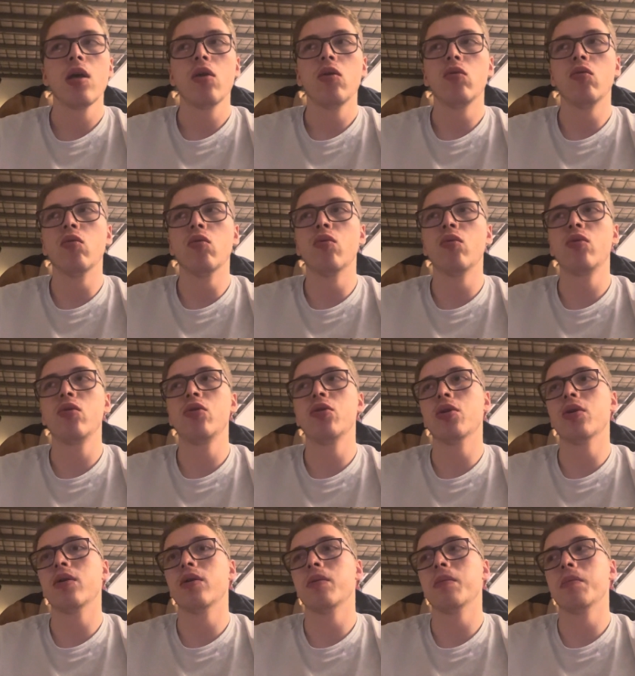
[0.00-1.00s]
Donc,
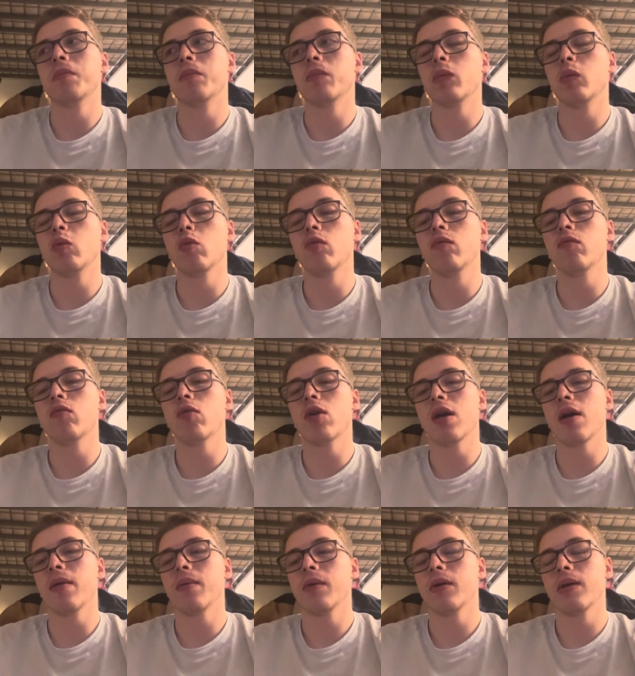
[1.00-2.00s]
donc
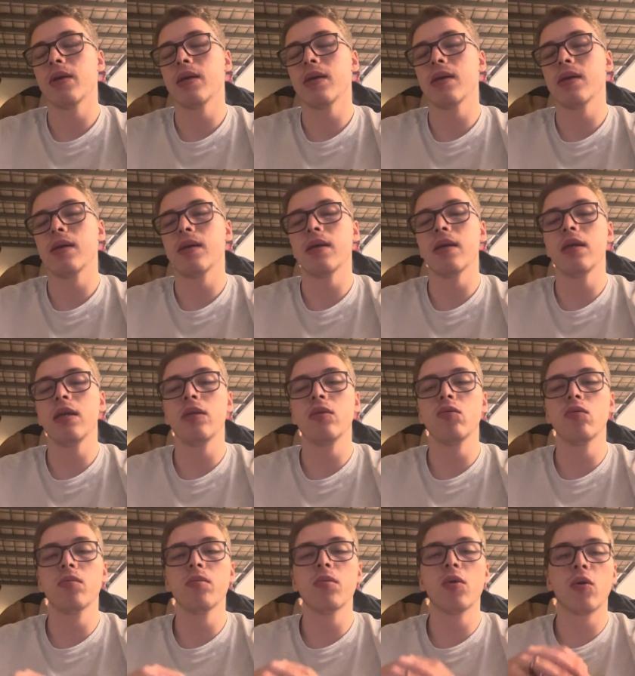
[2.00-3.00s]
voilà, il
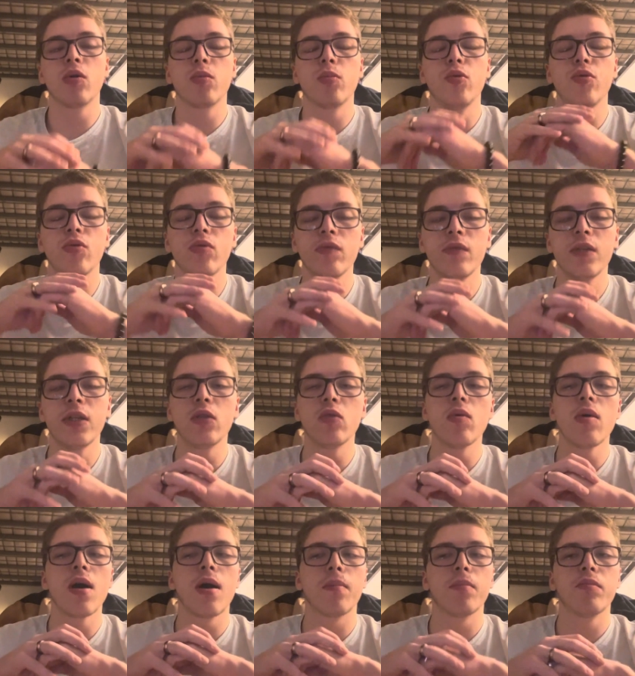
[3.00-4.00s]
nous manque plus qu'une
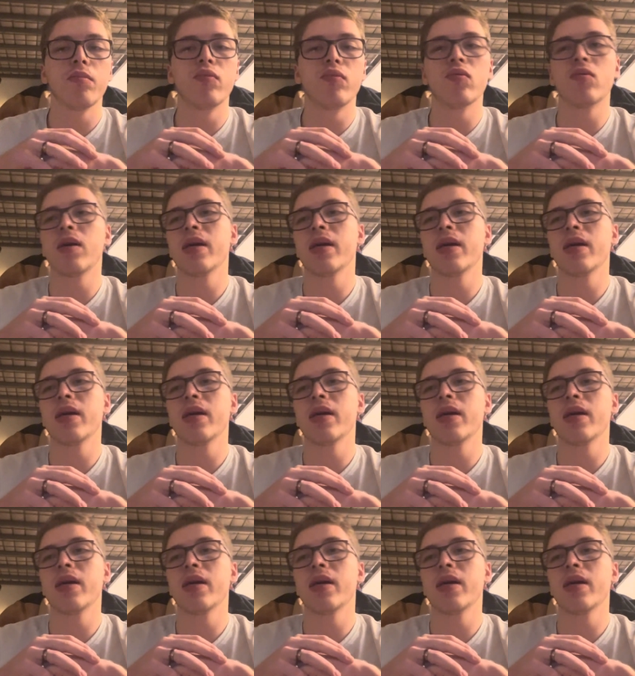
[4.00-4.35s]
victoire pour